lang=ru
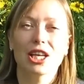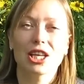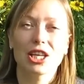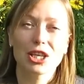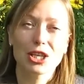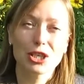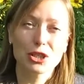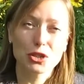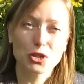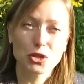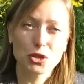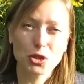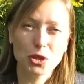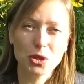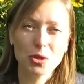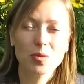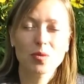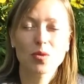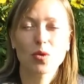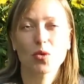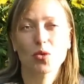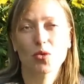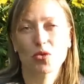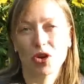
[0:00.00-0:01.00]
И еще
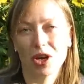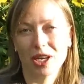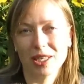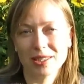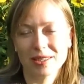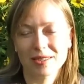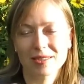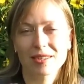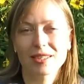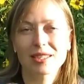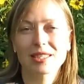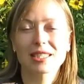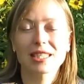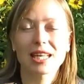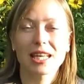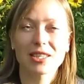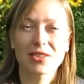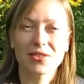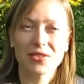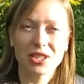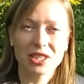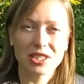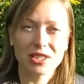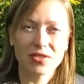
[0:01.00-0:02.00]
у вас,
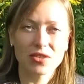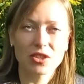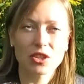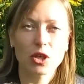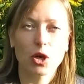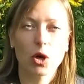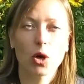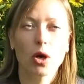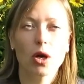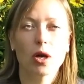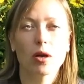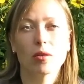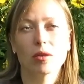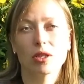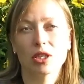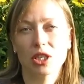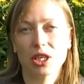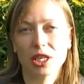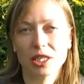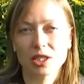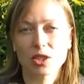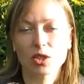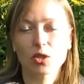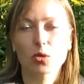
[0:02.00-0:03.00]
соответственно,
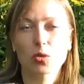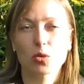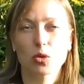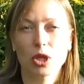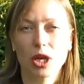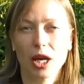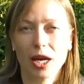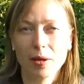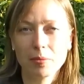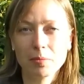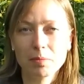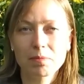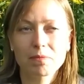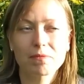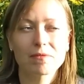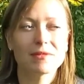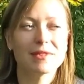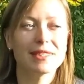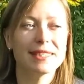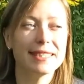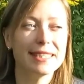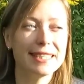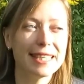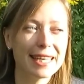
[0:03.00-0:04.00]
есть куда
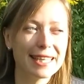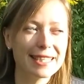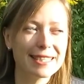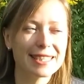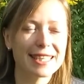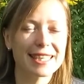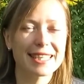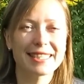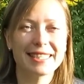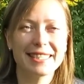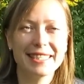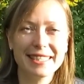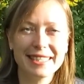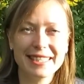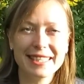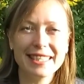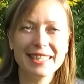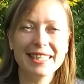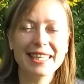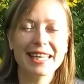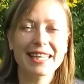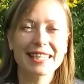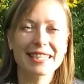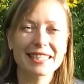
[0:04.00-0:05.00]
деть
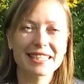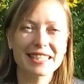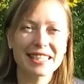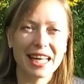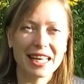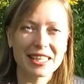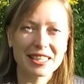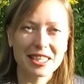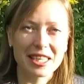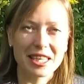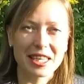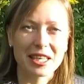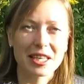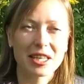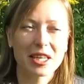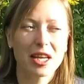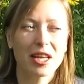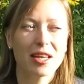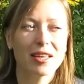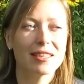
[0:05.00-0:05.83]
растительные остатки,